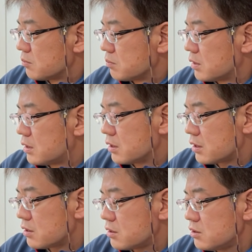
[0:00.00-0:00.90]
まあ、
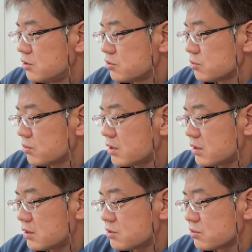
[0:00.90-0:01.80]

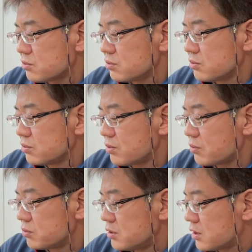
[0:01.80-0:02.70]
2470の
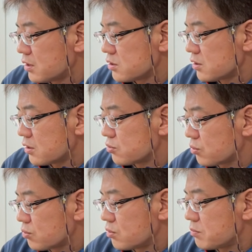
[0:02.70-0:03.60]
F2.8 が
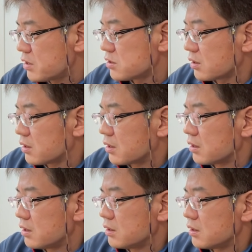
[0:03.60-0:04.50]
ちょっといまいちだった
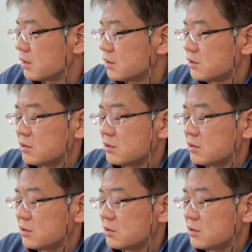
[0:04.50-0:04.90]
んで